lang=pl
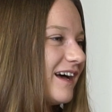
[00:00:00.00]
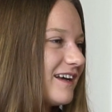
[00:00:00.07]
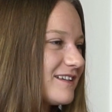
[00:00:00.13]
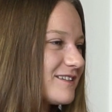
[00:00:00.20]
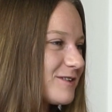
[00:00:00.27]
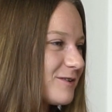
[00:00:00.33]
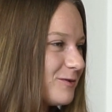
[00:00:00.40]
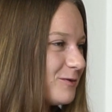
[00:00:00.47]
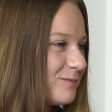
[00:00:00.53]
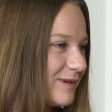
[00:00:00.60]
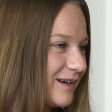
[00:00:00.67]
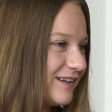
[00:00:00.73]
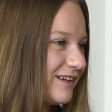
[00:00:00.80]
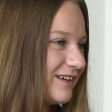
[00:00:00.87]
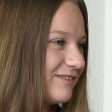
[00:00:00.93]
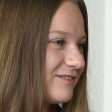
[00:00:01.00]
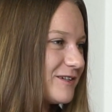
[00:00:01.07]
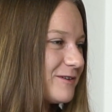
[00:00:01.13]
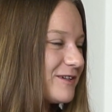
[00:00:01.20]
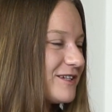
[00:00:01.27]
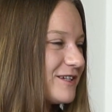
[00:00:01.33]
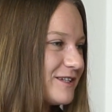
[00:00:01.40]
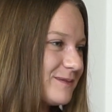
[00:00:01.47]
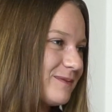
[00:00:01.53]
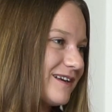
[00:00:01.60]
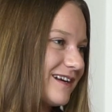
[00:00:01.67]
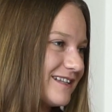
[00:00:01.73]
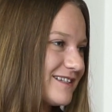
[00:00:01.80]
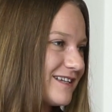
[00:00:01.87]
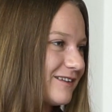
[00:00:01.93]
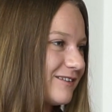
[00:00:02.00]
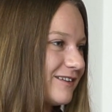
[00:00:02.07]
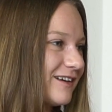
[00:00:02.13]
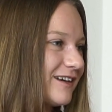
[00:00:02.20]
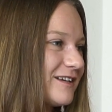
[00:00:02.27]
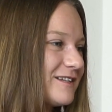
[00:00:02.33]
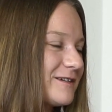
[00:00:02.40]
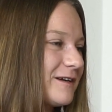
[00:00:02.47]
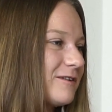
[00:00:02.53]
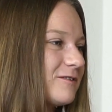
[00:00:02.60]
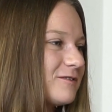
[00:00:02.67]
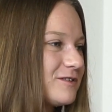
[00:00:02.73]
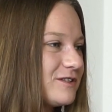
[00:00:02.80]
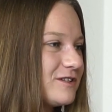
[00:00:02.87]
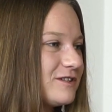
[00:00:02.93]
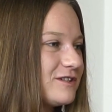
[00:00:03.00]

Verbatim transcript: A skąd u Pani wzięła się inspiracja do takiej działalności?